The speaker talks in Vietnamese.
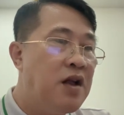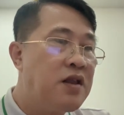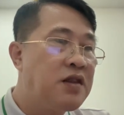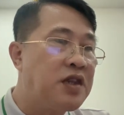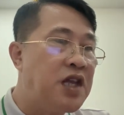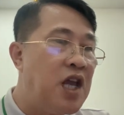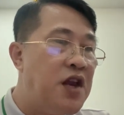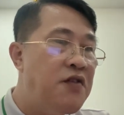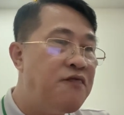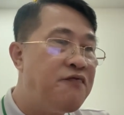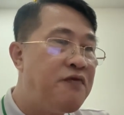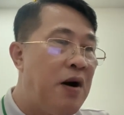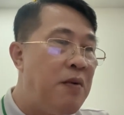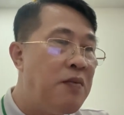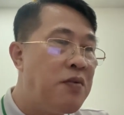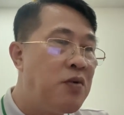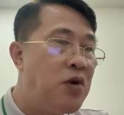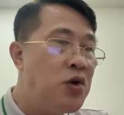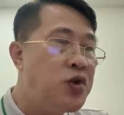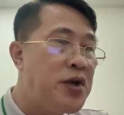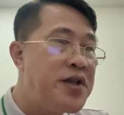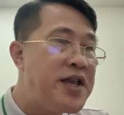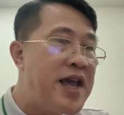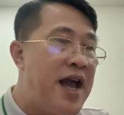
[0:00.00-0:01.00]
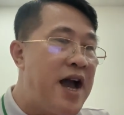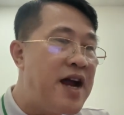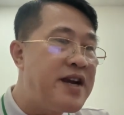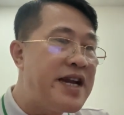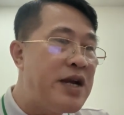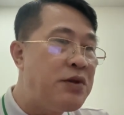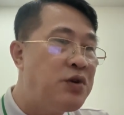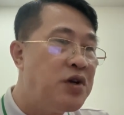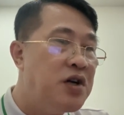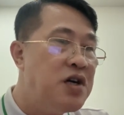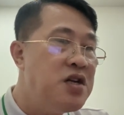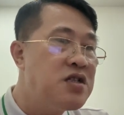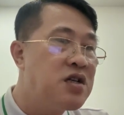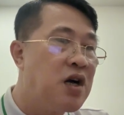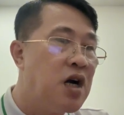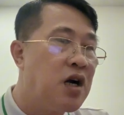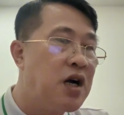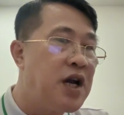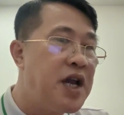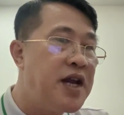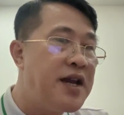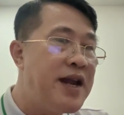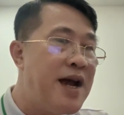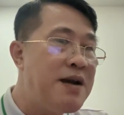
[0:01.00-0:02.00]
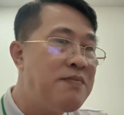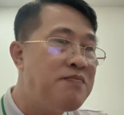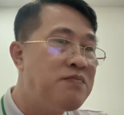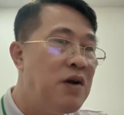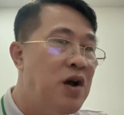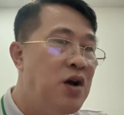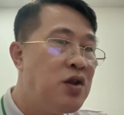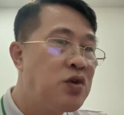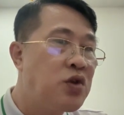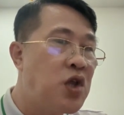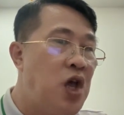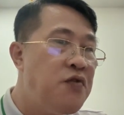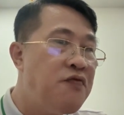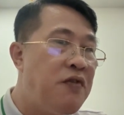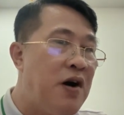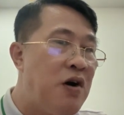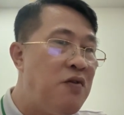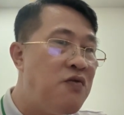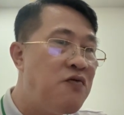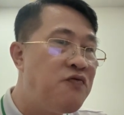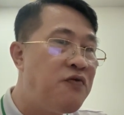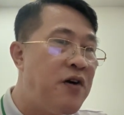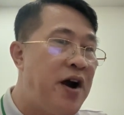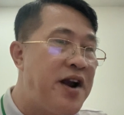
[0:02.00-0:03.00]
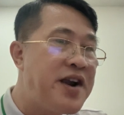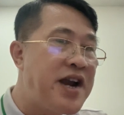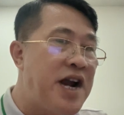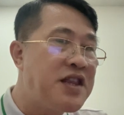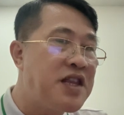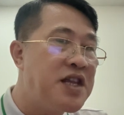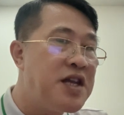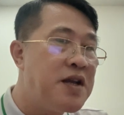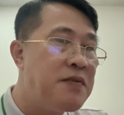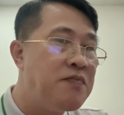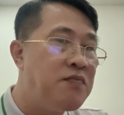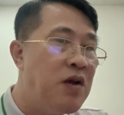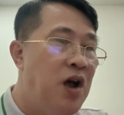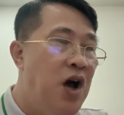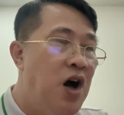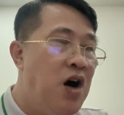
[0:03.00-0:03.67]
Tiền phòng của tòa nhà treo thưởng cực kỳ đắt, thuê phòng phải rác tiền.